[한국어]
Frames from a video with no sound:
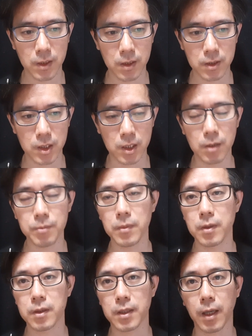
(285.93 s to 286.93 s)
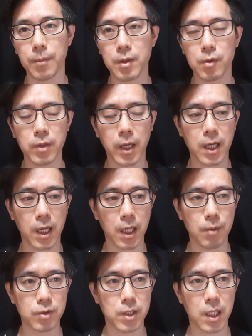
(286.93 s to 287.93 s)
지금 대한민국의
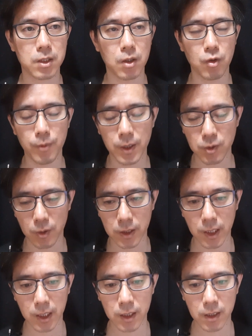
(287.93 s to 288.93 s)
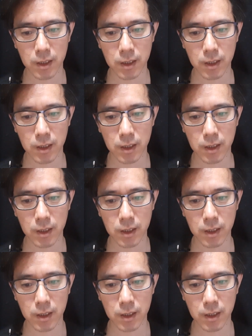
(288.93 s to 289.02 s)
가계부채가 1900조인데